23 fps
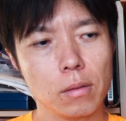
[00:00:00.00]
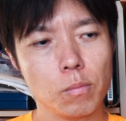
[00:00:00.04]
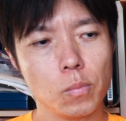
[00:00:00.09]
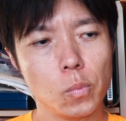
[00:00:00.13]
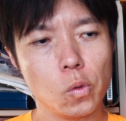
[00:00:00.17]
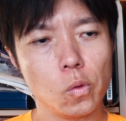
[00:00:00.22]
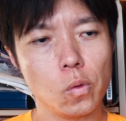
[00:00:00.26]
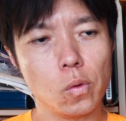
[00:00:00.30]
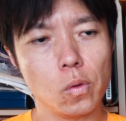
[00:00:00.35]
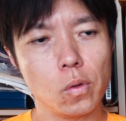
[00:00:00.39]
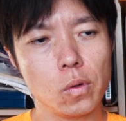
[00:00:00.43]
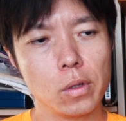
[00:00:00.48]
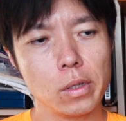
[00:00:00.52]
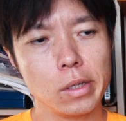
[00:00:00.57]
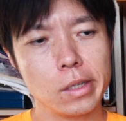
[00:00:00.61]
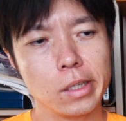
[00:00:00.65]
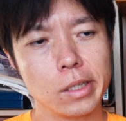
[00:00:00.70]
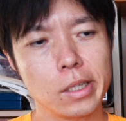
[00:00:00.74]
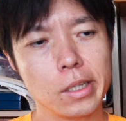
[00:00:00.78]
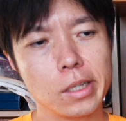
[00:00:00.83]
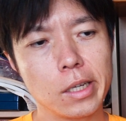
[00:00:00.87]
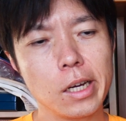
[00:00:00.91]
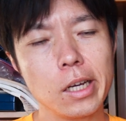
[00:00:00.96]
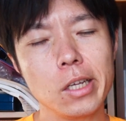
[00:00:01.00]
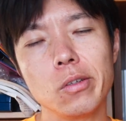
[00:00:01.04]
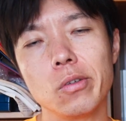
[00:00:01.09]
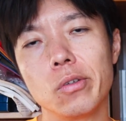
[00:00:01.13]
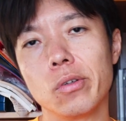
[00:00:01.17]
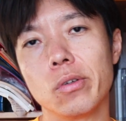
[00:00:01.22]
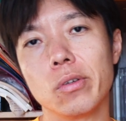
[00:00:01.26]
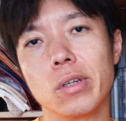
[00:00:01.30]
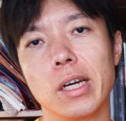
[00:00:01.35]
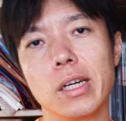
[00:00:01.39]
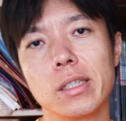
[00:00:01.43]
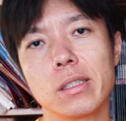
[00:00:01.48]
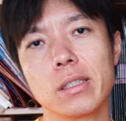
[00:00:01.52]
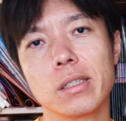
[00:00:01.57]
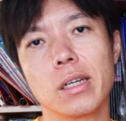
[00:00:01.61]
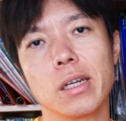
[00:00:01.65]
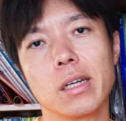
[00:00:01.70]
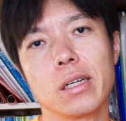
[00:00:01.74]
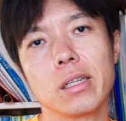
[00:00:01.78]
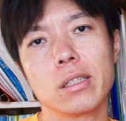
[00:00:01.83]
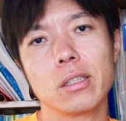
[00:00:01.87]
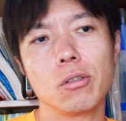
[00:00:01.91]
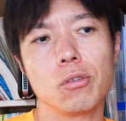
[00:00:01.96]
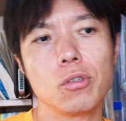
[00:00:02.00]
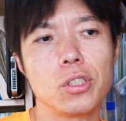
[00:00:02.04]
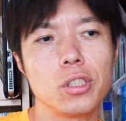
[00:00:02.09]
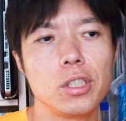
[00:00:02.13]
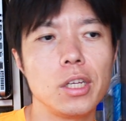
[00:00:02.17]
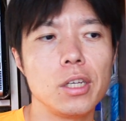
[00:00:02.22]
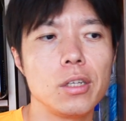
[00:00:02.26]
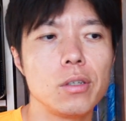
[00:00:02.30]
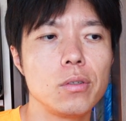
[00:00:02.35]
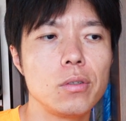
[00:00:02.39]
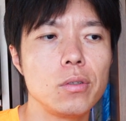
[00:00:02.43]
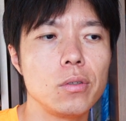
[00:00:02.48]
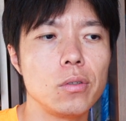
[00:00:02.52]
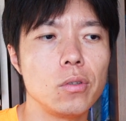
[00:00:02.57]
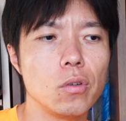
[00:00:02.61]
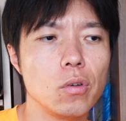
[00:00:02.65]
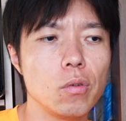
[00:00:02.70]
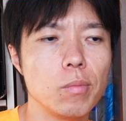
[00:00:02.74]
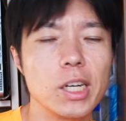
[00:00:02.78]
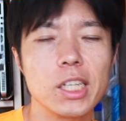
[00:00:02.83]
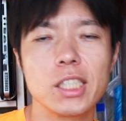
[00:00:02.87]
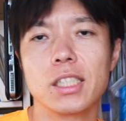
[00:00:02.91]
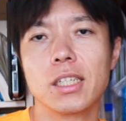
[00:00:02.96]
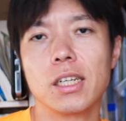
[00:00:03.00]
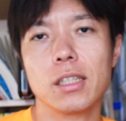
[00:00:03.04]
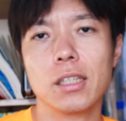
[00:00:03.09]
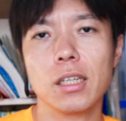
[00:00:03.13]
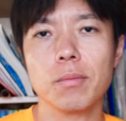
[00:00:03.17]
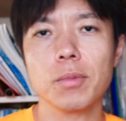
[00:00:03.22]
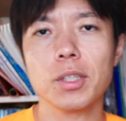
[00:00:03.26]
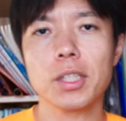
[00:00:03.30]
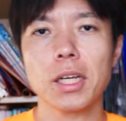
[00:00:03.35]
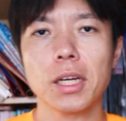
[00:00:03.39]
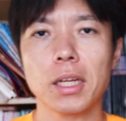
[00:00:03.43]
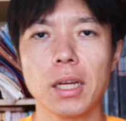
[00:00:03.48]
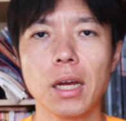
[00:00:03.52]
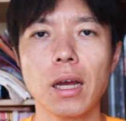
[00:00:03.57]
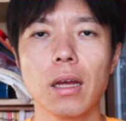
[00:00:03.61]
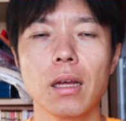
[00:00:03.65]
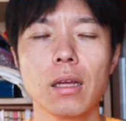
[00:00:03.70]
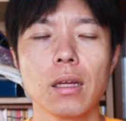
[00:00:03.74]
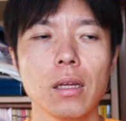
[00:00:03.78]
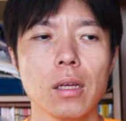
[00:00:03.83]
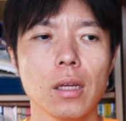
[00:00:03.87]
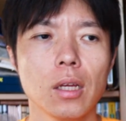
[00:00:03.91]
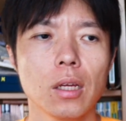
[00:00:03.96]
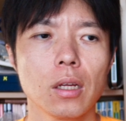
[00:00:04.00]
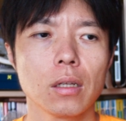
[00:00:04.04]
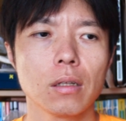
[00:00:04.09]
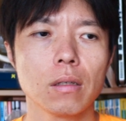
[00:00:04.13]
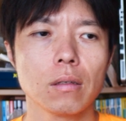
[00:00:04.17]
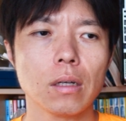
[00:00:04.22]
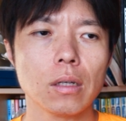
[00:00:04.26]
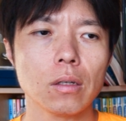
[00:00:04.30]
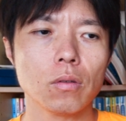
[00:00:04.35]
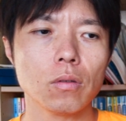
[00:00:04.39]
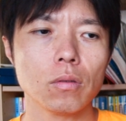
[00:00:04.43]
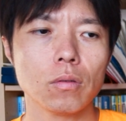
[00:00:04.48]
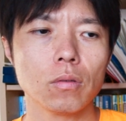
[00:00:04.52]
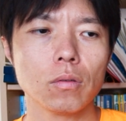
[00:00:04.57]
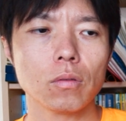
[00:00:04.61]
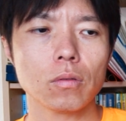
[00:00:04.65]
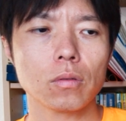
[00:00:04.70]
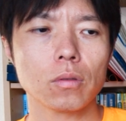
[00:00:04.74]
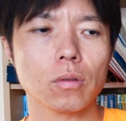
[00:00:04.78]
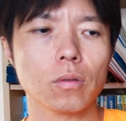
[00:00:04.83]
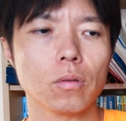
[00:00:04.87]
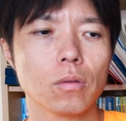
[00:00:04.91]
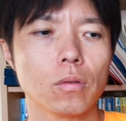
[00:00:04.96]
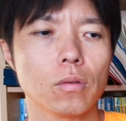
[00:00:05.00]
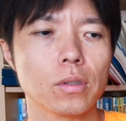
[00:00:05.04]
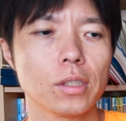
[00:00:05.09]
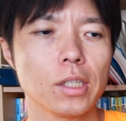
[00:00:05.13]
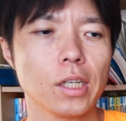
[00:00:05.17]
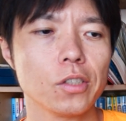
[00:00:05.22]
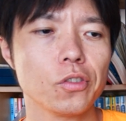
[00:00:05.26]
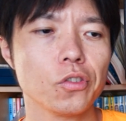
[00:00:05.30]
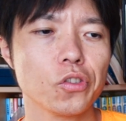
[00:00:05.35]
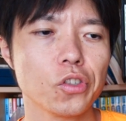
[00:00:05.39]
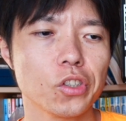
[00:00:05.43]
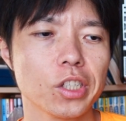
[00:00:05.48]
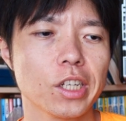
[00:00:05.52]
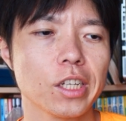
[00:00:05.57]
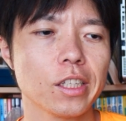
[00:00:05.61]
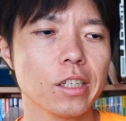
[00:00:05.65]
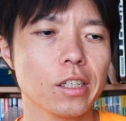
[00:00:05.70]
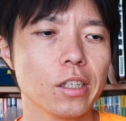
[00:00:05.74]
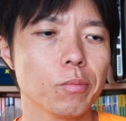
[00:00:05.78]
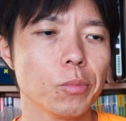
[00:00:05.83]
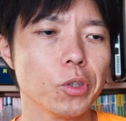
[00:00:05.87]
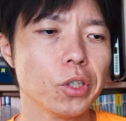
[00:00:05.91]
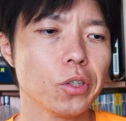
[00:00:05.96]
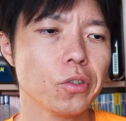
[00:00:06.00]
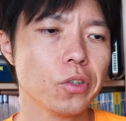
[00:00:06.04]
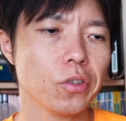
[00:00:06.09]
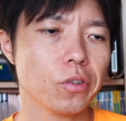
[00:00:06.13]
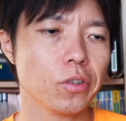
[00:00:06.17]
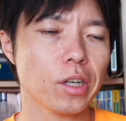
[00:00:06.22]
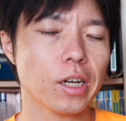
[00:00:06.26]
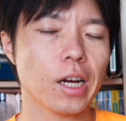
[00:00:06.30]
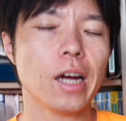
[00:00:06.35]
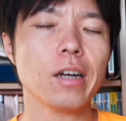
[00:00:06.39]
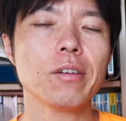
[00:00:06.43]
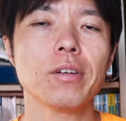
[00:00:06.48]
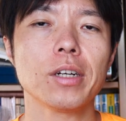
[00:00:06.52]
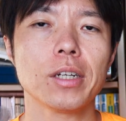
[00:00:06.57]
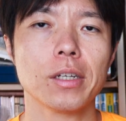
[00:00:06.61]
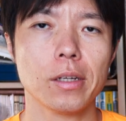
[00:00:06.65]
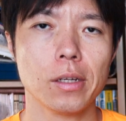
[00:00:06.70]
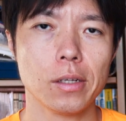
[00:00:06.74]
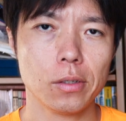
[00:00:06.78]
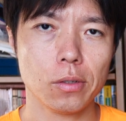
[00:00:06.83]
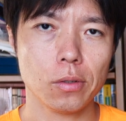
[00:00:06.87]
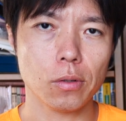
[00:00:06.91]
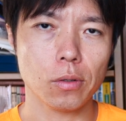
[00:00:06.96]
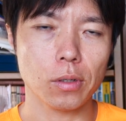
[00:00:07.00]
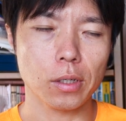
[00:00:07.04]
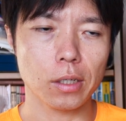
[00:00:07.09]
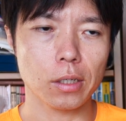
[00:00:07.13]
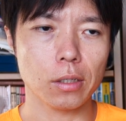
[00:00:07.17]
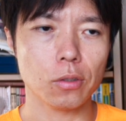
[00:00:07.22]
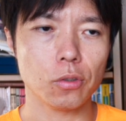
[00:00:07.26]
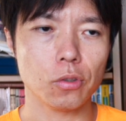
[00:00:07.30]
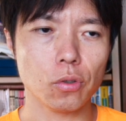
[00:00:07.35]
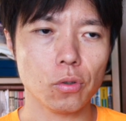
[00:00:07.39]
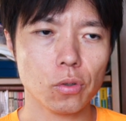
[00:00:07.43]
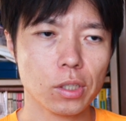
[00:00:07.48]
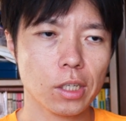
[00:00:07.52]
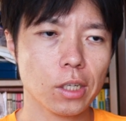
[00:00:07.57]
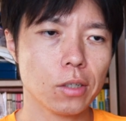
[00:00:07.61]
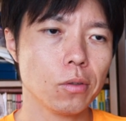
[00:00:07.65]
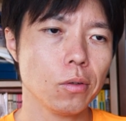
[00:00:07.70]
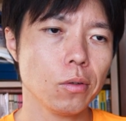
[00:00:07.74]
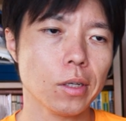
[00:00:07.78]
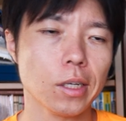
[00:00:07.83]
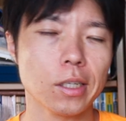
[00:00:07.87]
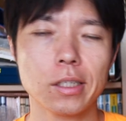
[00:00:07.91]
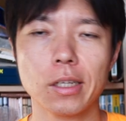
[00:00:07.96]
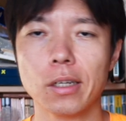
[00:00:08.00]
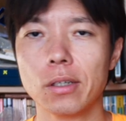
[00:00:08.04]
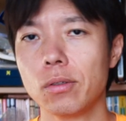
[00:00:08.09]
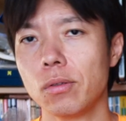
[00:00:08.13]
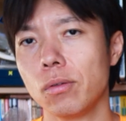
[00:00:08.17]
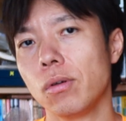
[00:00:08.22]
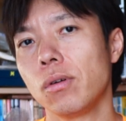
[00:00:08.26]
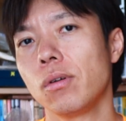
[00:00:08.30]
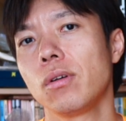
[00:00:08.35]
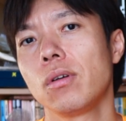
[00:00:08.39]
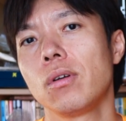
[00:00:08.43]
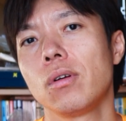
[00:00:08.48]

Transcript: もう機械のような扱い方をしていく伸ばし方みたいななその成長の仕方にもいろいろあるわけですよ上作と下作と